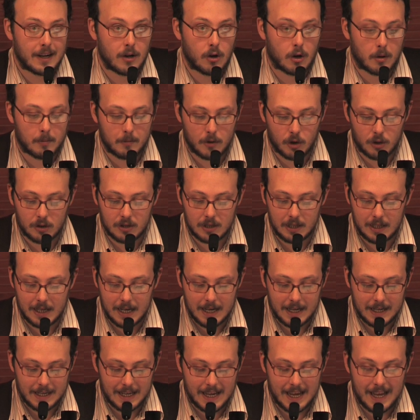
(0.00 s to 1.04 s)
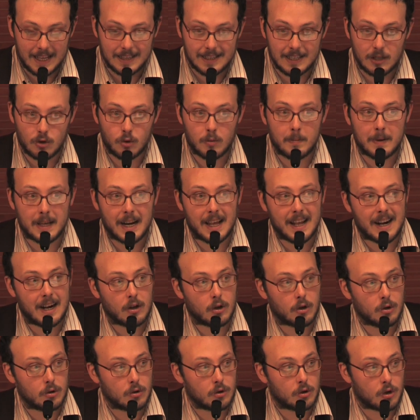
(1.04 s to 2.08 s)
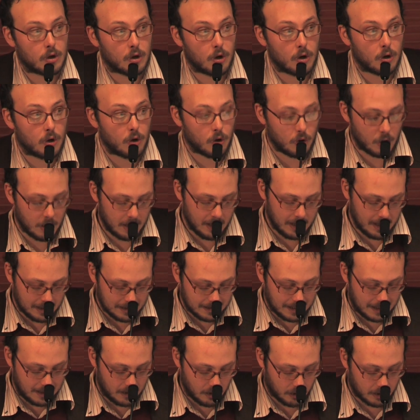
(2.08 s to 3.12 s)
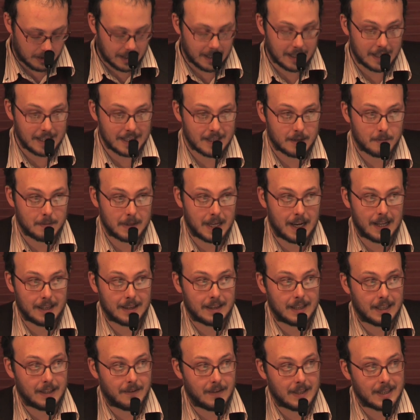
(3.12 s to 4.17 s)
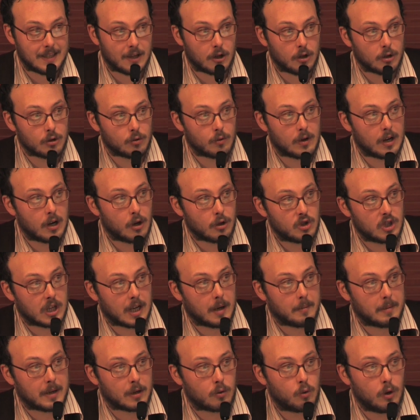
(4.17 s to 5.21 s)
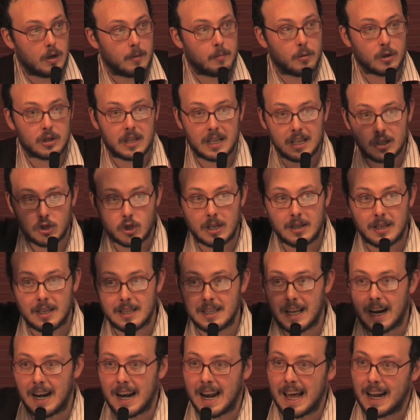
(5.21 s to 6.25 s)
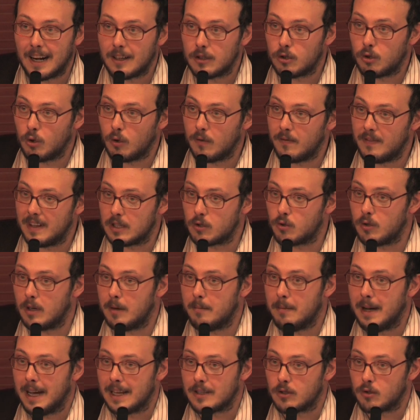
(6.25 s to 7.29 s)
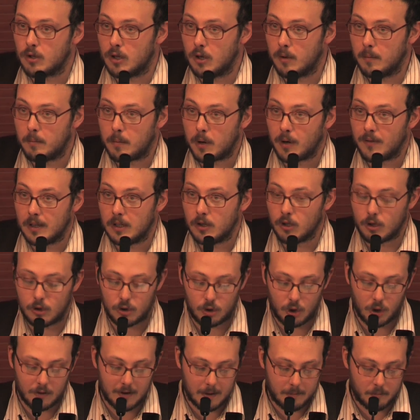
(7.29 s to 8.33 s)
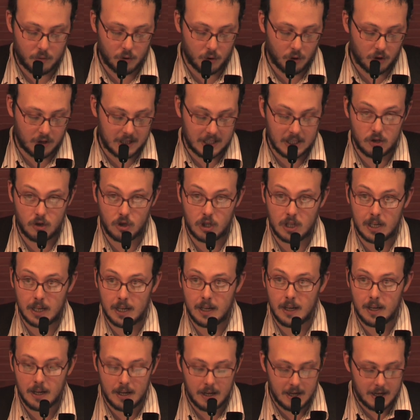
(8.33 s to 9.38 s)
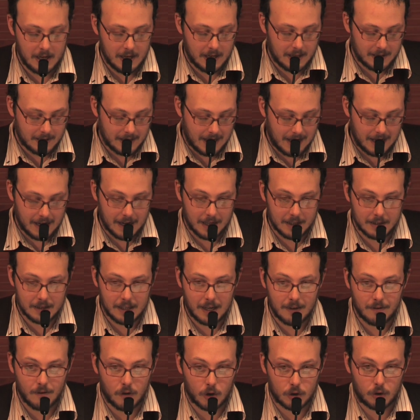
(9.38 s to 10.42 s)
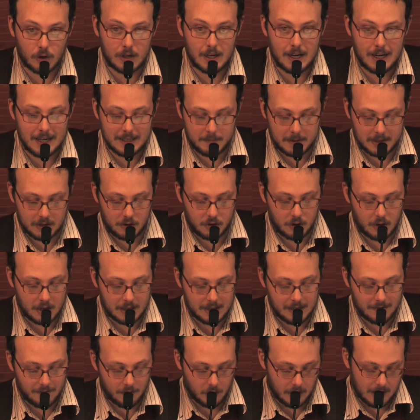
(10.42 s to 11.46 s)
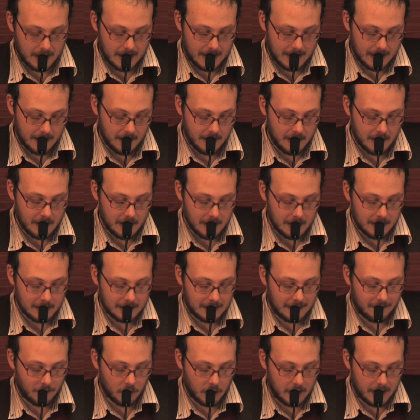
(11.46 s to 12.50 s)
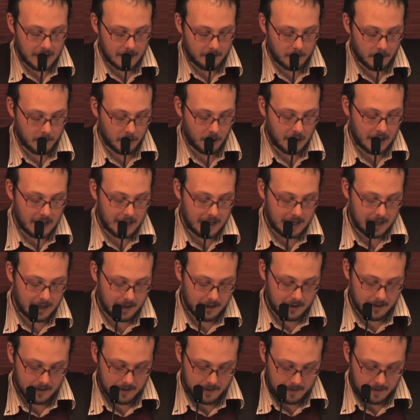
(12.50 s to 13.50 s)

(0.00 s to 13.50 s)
le norme ordinarie e di superare il controllo degli organismi elettivi, secondo una logica per cui il potere scende dall'alto verso il basso e non, prova, non trova più origine nel, nel voto e nell'espressione del volere, del volere popolare.